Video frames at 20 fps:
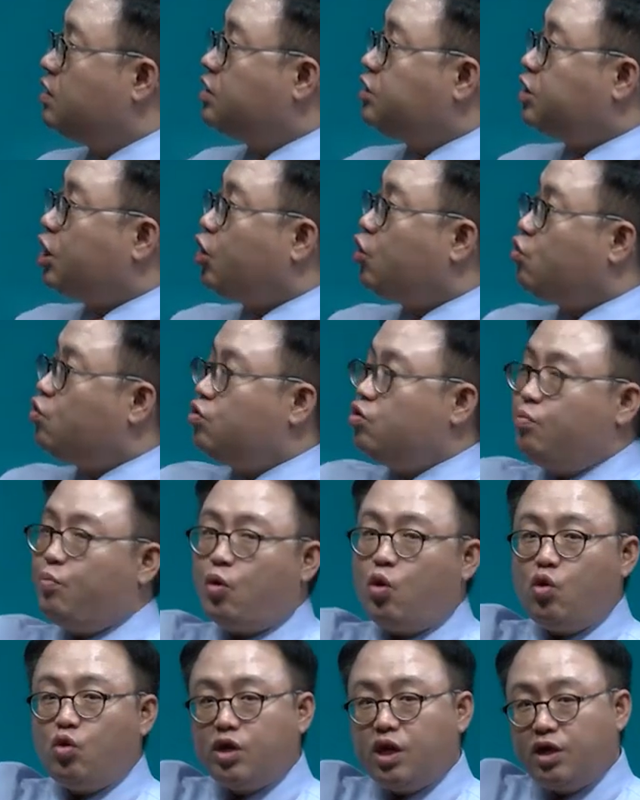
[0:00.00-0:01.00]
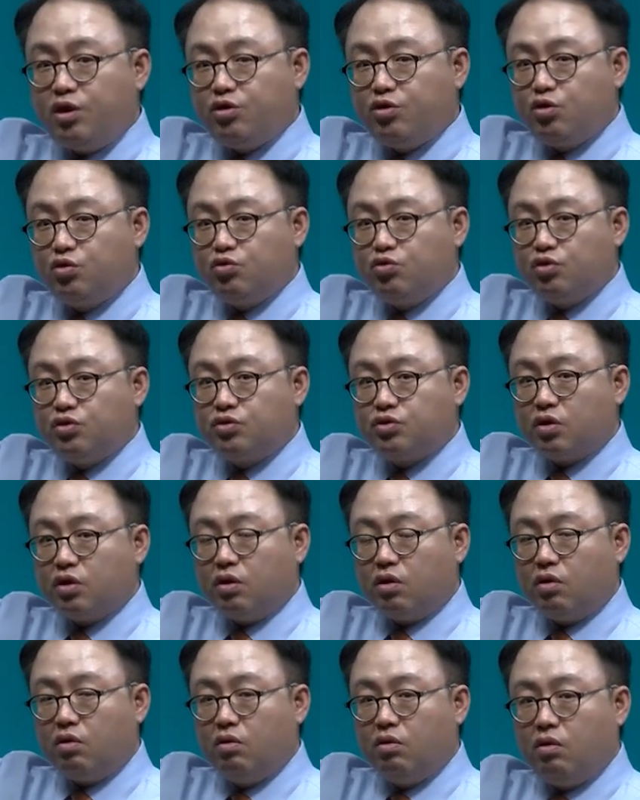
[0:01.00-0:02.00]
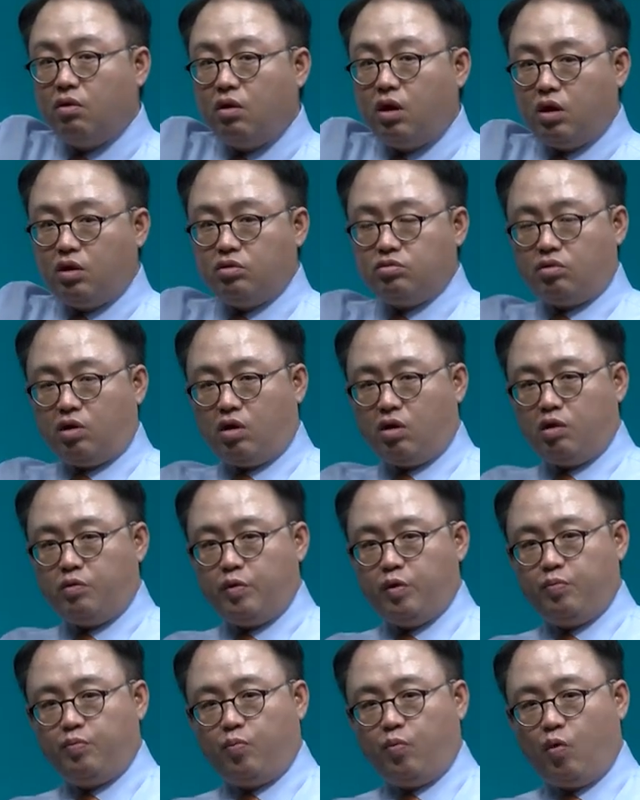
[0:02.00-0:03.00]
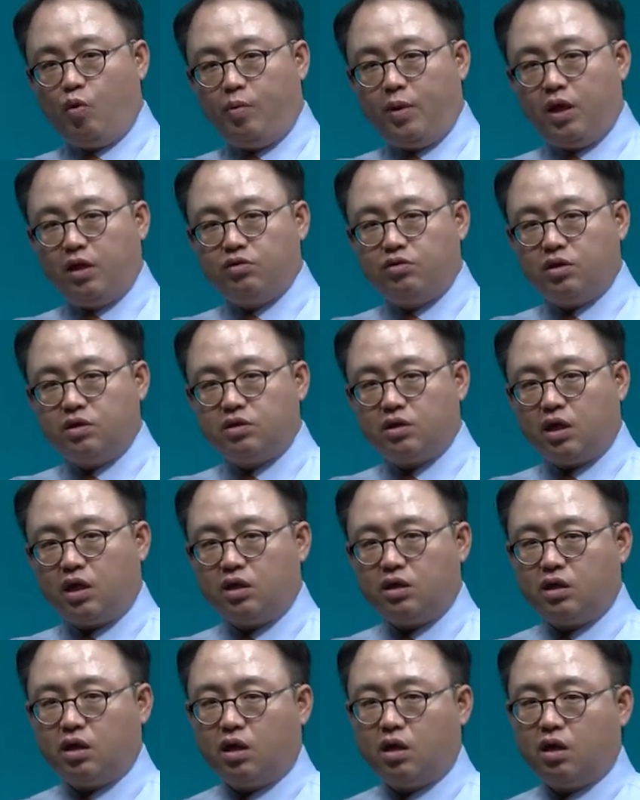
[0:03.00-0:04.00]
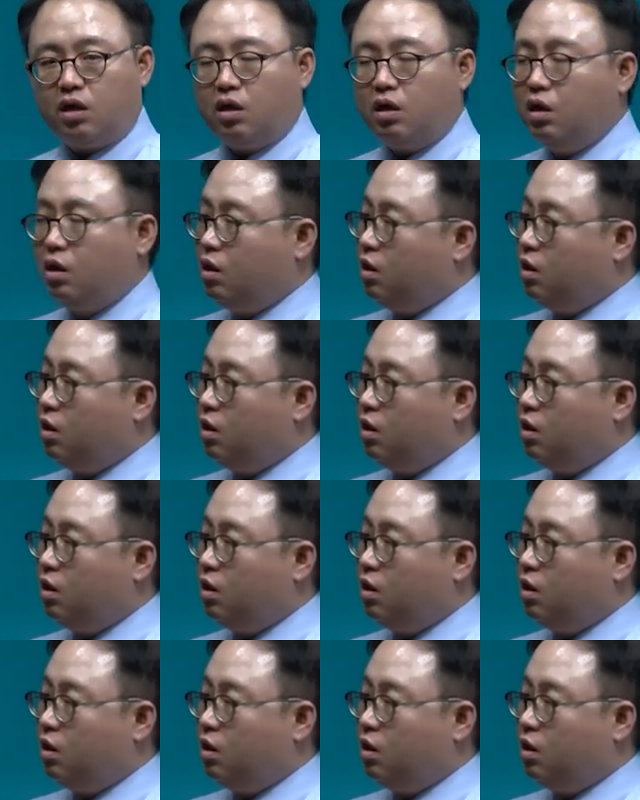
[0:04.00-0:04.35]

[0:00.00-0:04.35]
채용을 포기하는 경우도 있어요. 아니 사람을 뽑아야 되지 않냐.